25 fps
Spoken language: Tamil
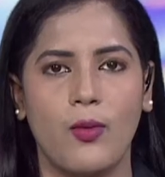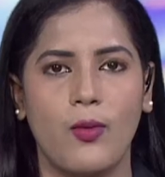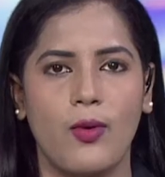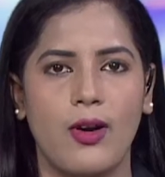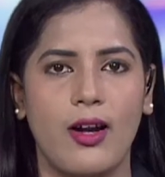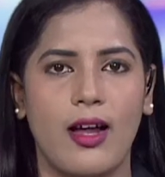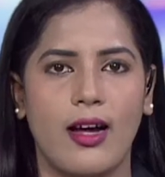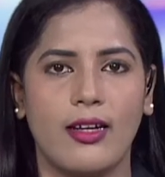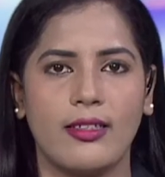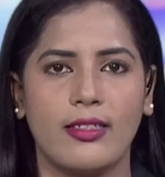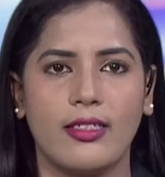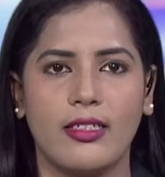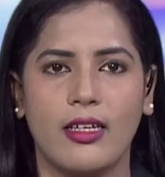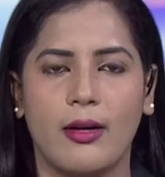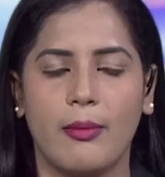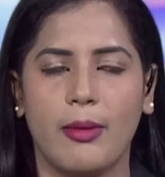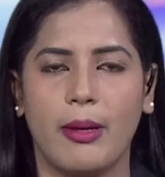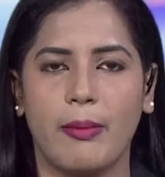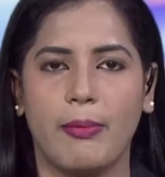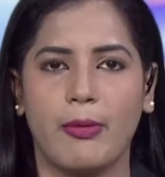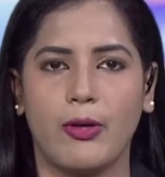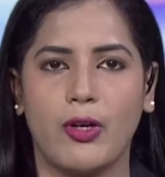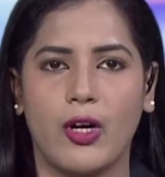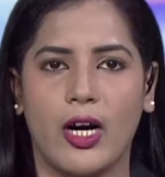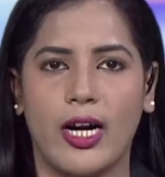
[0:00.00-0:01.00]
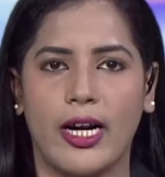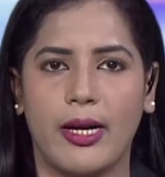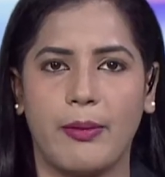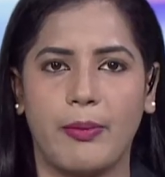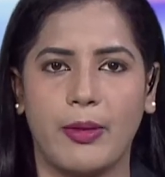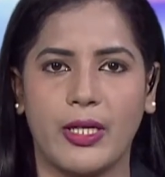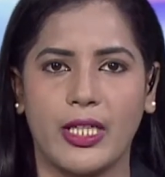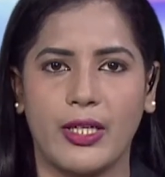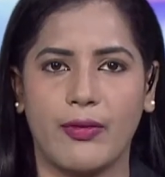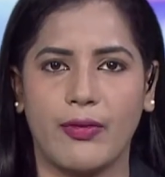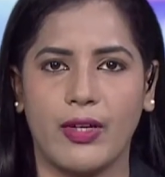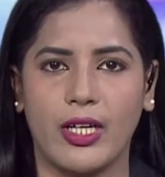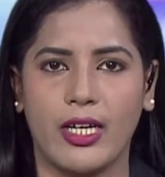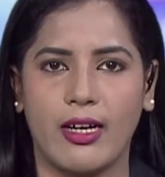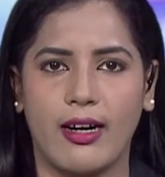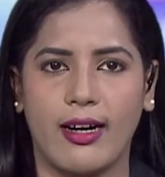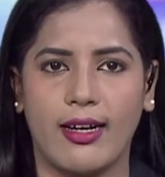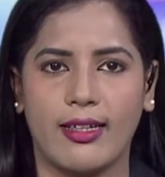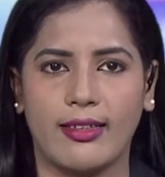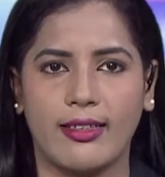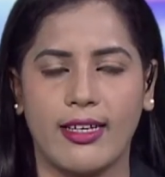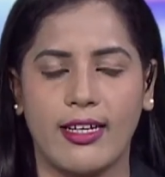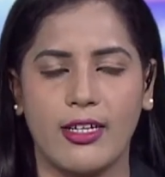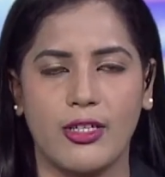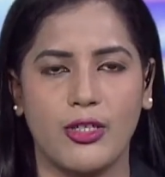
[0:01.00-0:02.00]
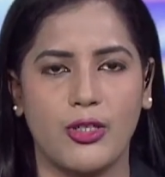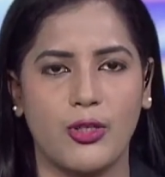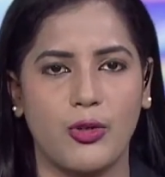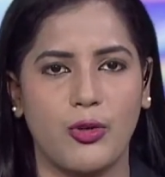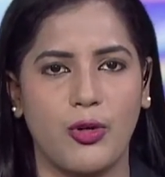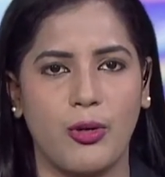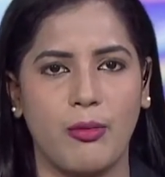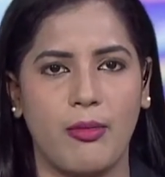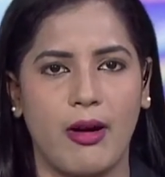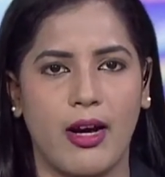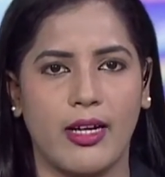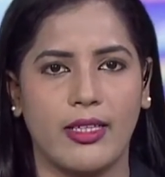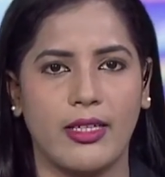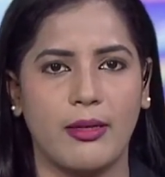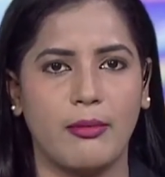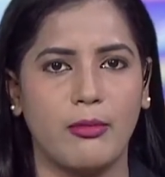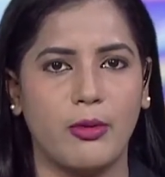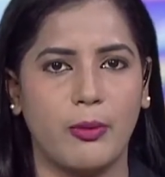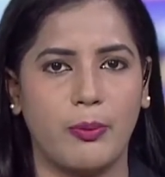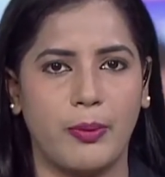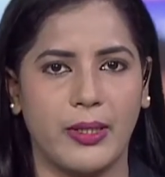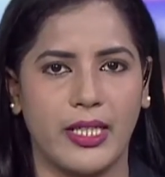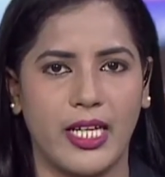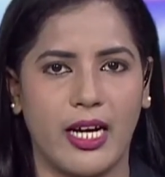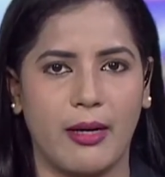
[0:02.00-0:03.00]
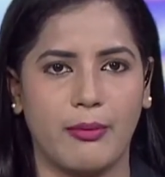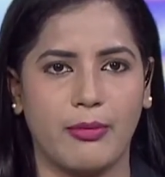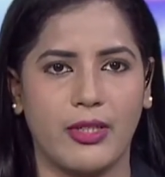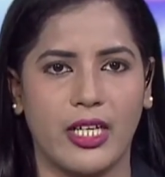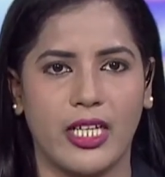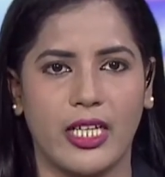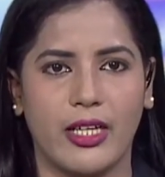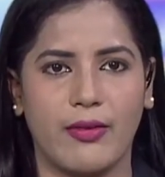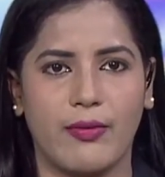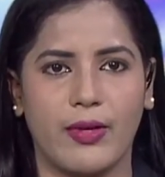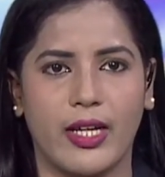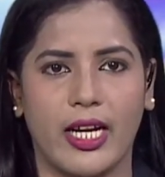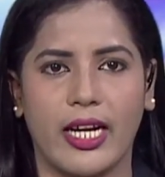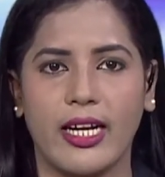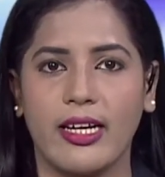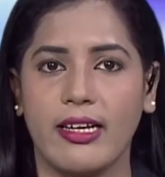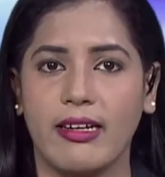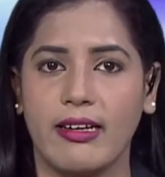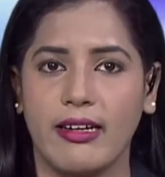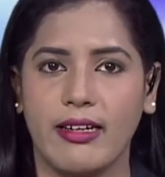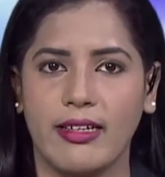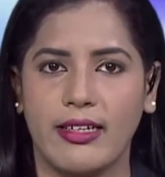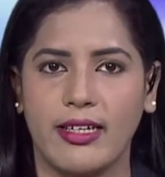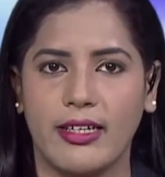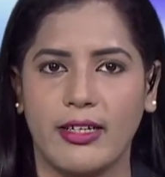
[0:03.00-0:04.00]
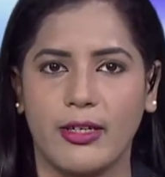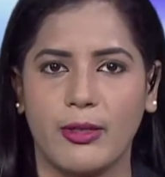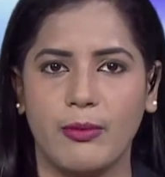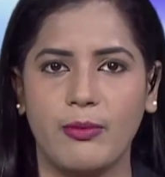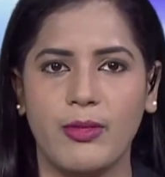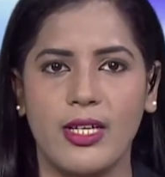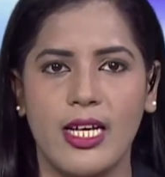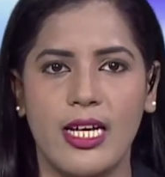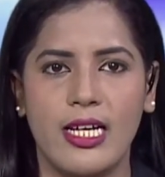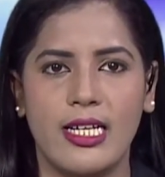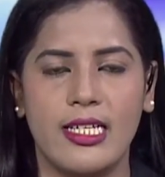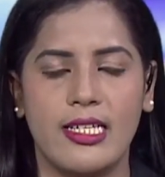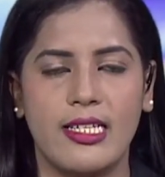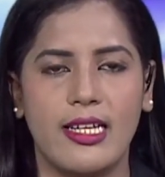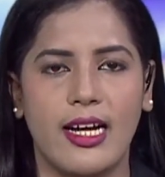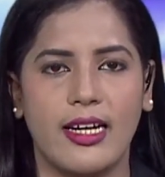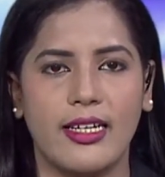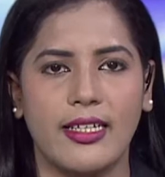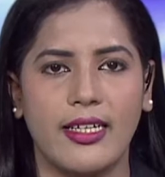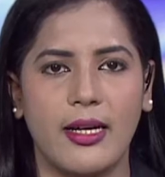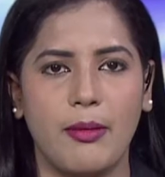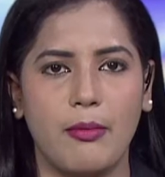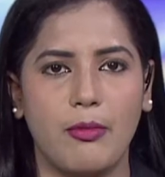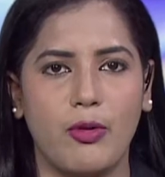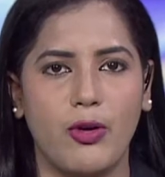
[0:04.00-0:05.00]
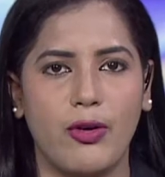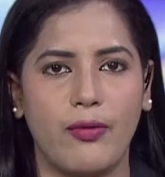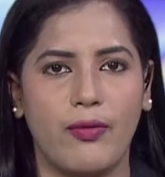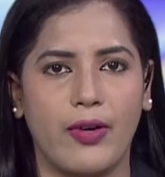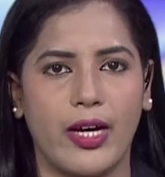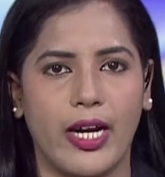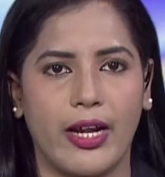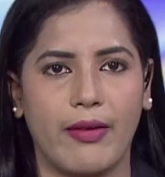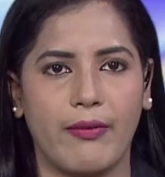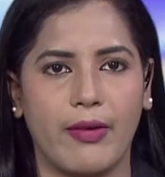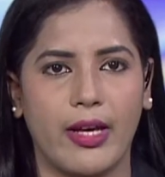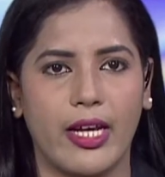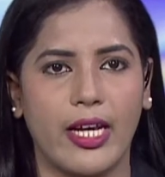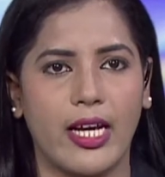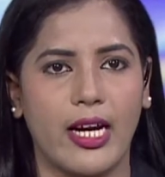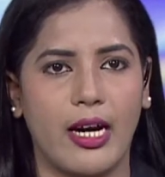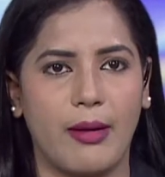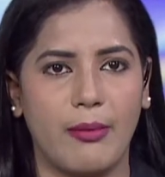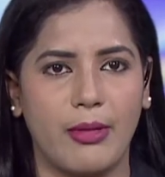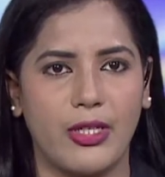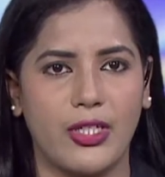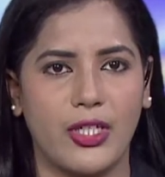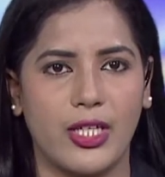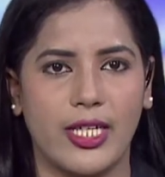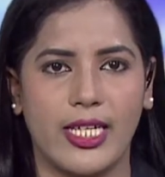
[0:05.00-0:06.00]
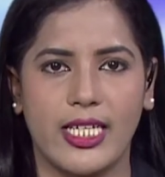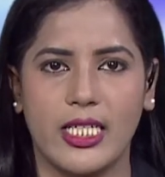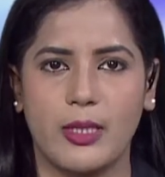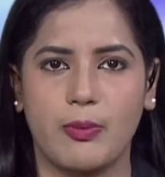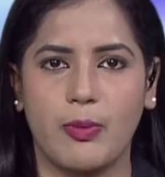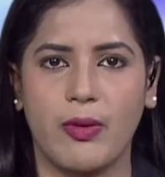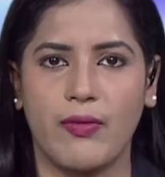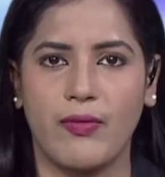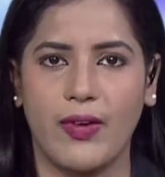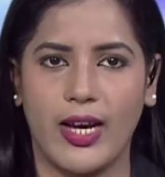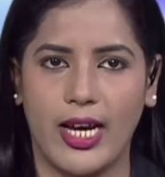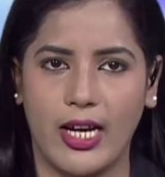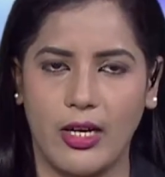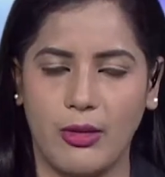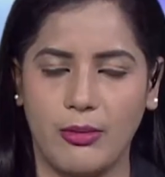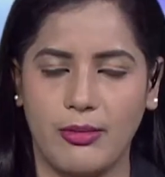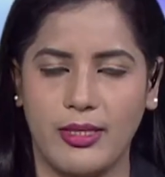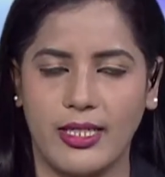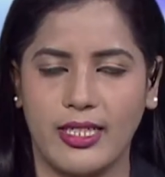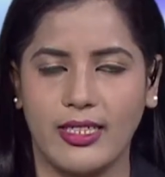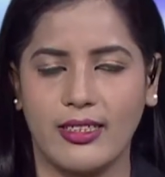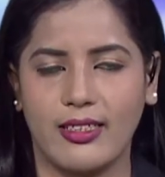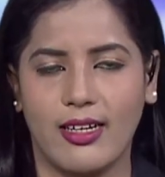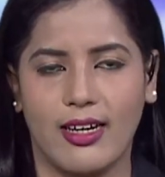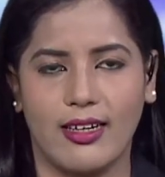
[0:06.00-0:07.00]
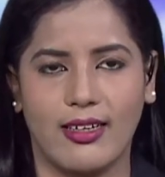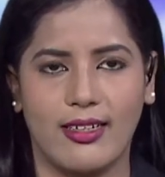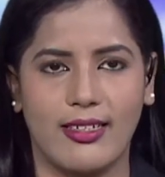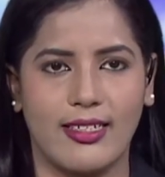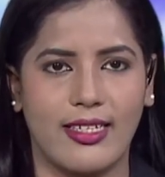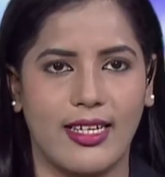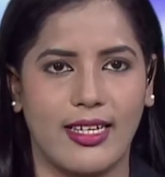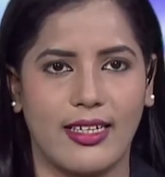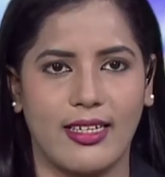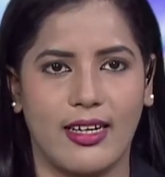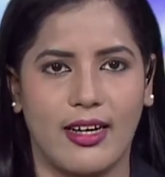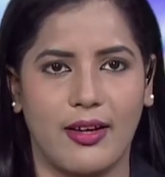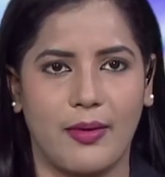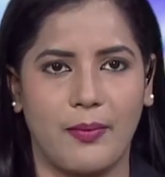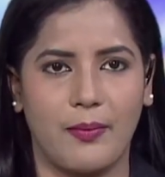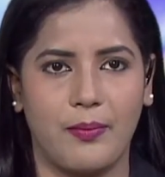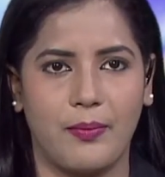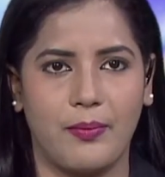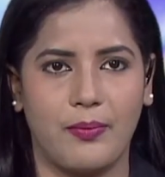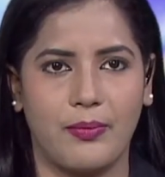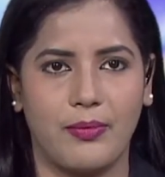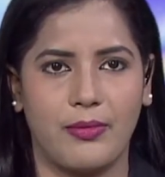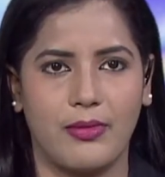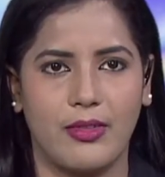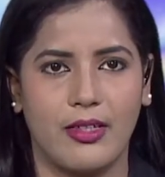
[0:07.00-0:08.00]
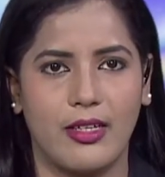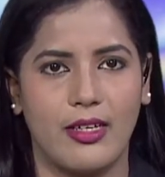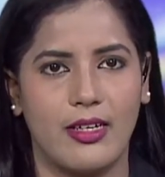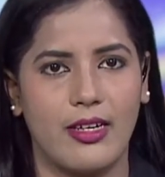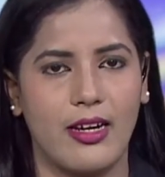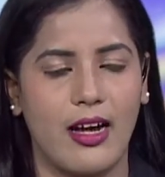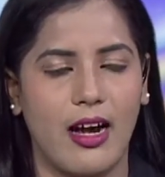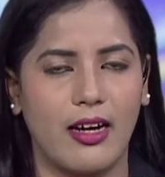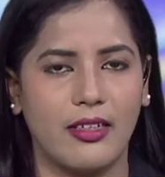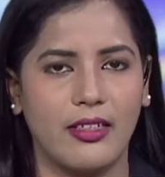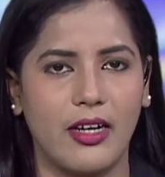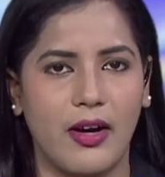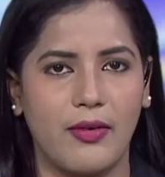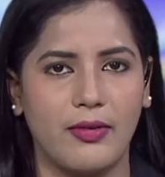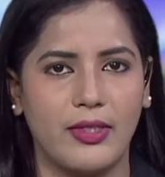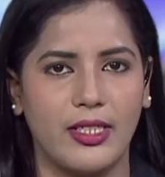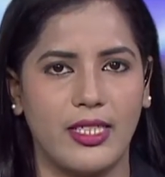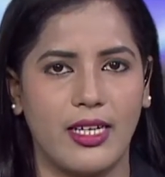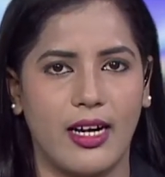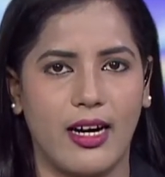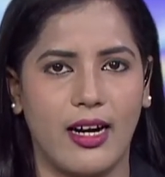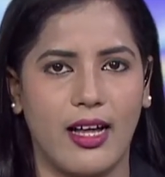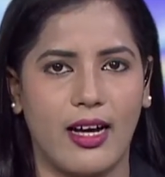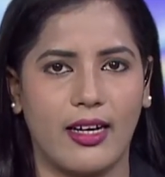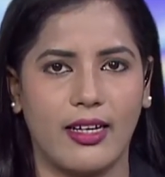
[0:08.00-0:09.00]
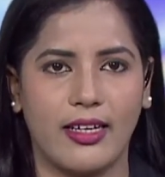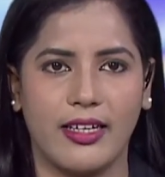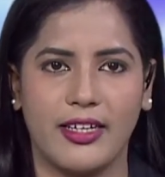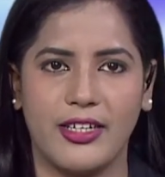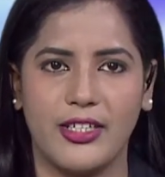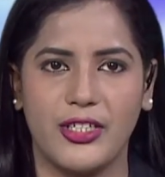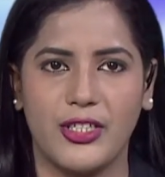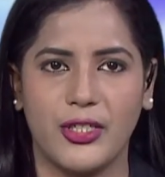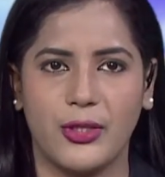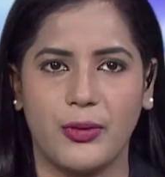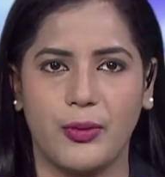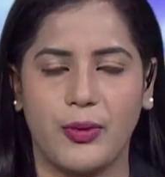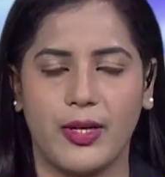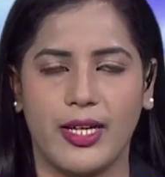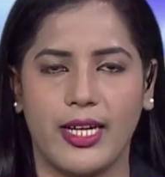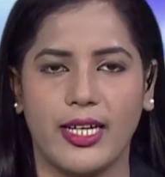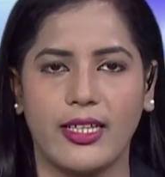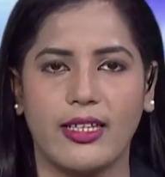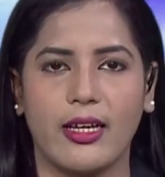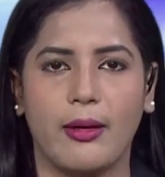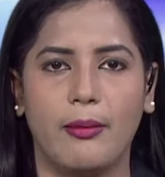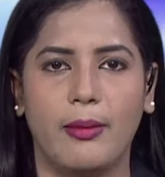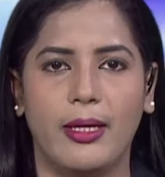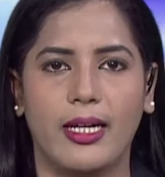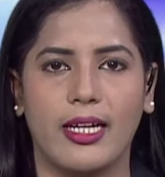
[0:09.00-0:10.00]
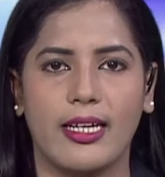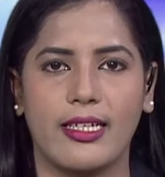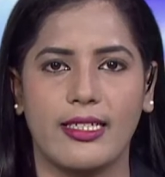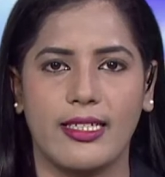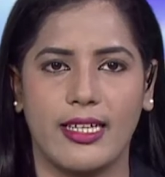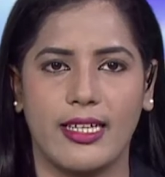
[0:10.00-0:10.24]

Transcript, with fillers: உள்ளாட்சி அமைப்புக்கான பதவிக்காலத்தை ஜூன் மாதம் முப்பதாம் தேதி வரை நீட்டிக்கும் சட்ட முன் வரைவை அமைச்சர் எஸ் பி வேலுமணி தாக்கல் செய்தார் நான்காவது நாளாக இன்று கூடிய தமிழக